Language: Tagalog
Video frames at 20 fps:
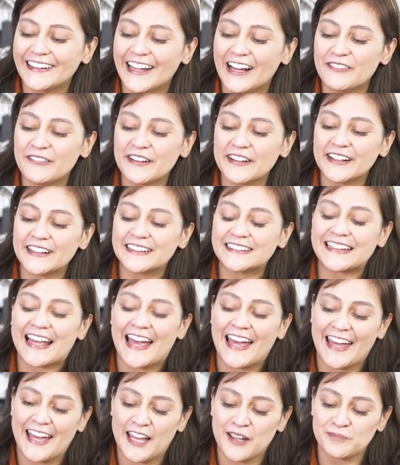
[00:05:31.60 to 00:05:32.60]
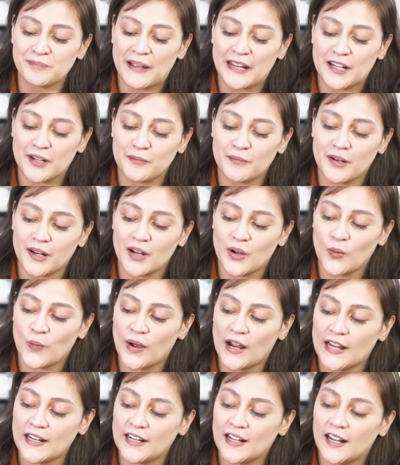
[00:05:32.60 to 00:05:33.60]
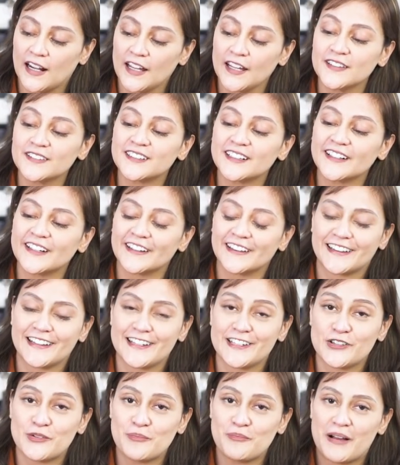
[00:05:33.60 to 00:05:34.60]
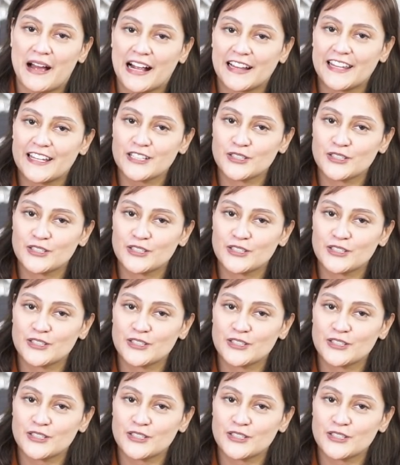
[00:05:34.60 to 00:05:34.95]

ang dami nagtahe para magawa ng intricately yung bag.